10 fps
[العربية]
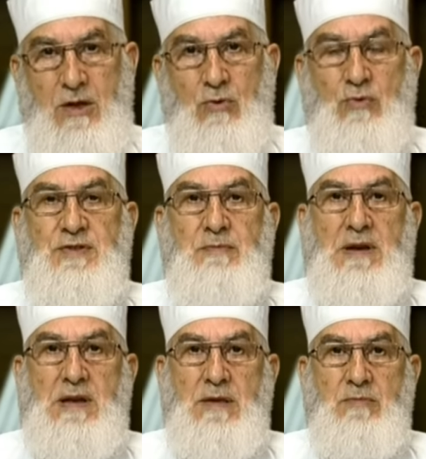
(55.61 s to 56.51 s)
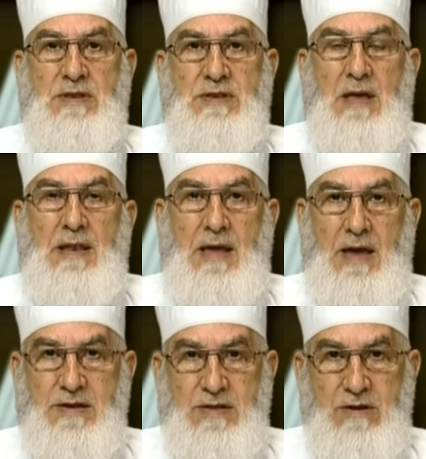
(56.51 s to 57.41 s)
ونسمع كلمة
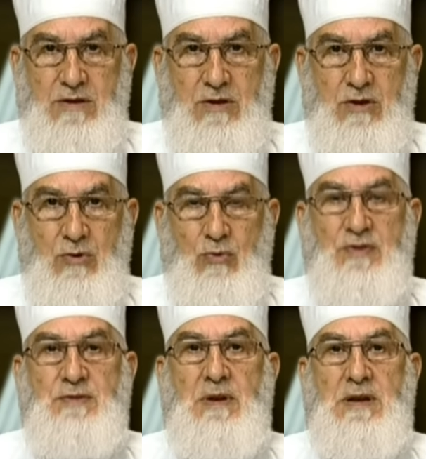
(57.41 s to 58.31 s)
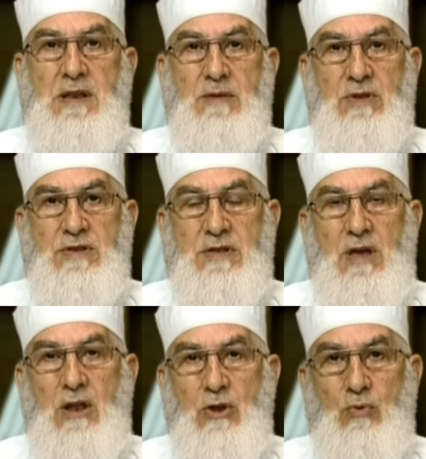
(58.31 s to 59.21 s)
الهدي ونسمع كلمة
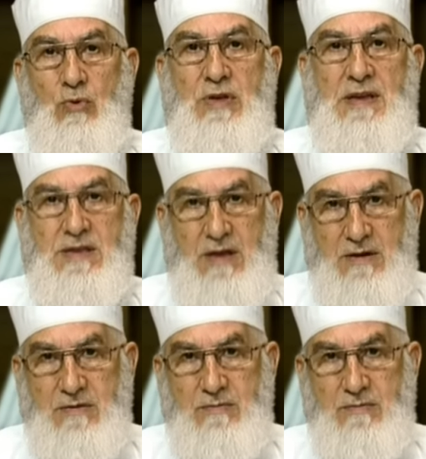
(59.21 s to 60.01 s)
الأضحية